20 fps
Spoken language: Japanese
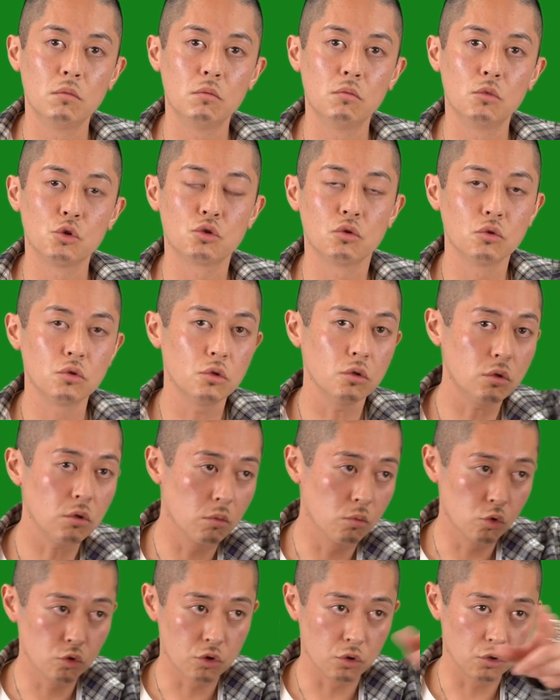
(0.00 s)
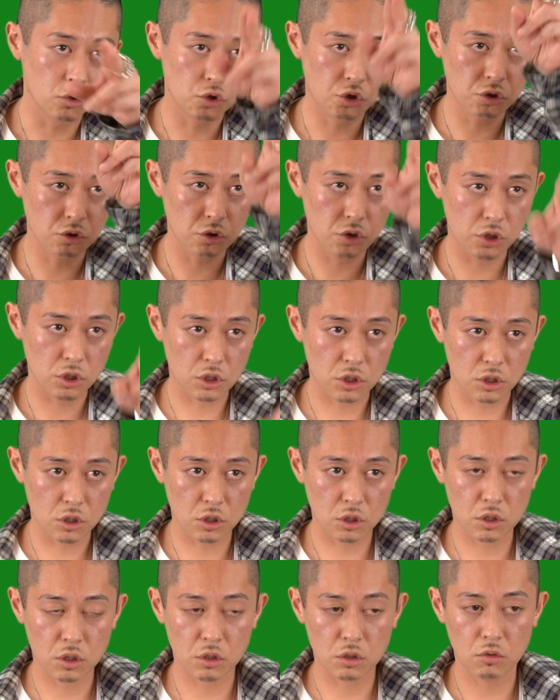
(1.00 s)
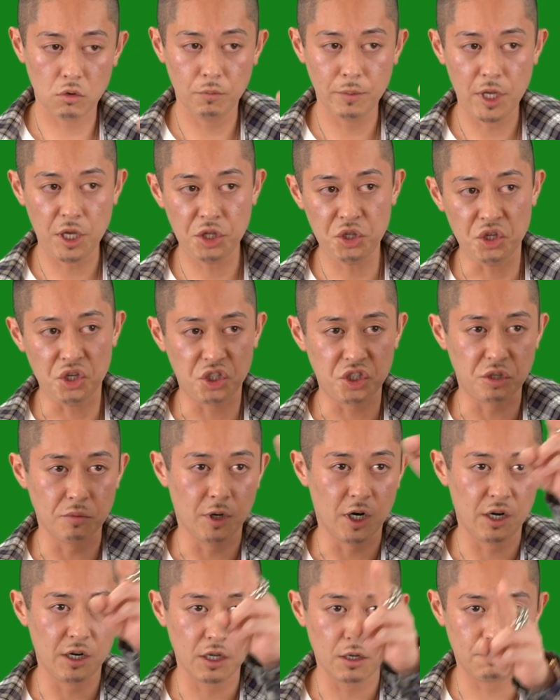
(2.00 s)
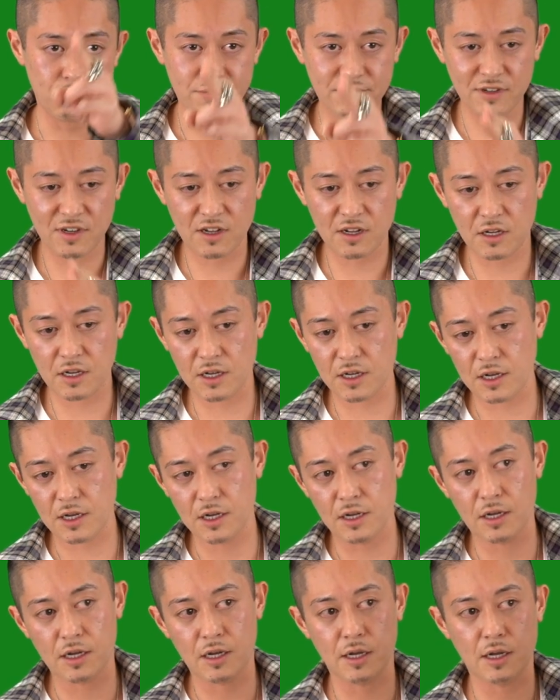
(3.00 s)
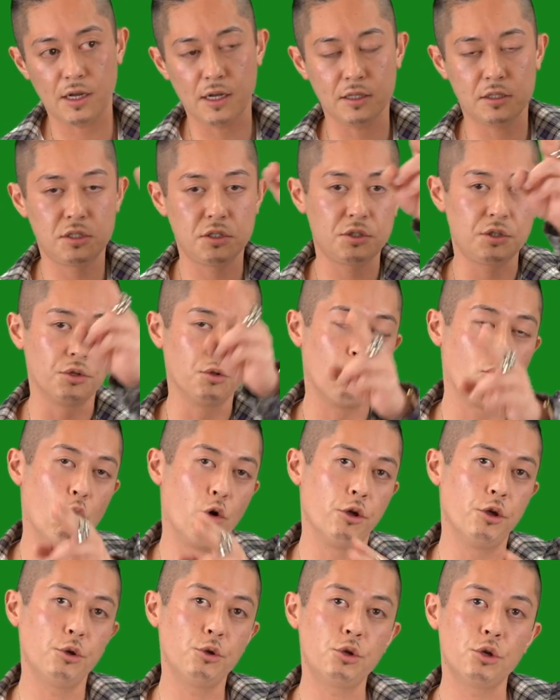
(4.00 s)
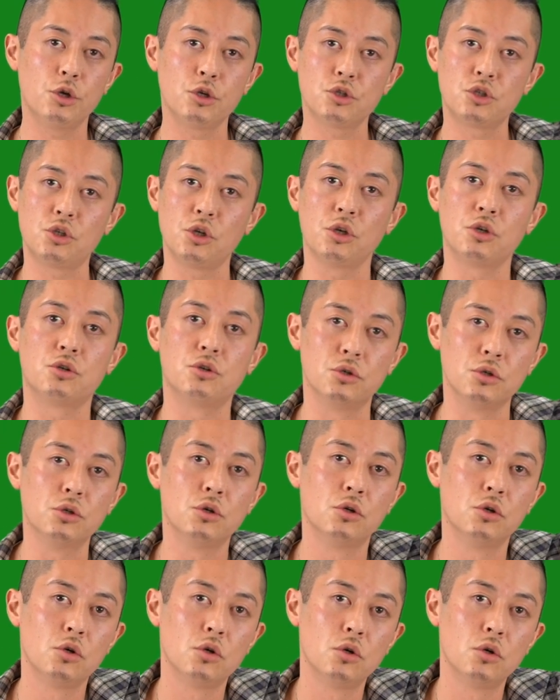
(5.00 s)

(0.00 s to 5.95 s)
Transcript: もうその時はもうその十字架をメインにして周りがブワーッつってなんか変形していく。